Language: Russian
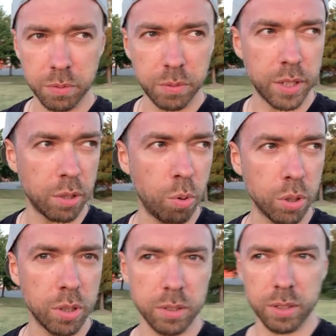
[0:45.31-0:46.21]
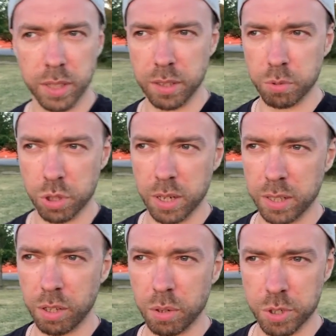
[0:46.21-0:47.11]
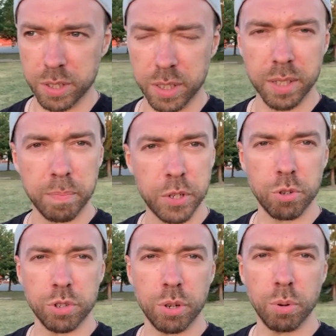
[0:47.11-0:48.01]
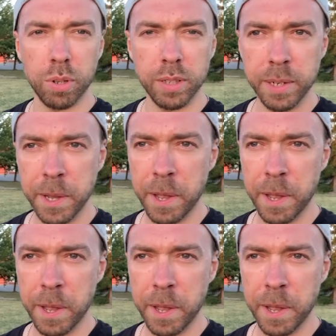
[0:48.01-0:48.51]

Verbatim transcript: все эти годы, это уже каналу через где-то почти уже три года,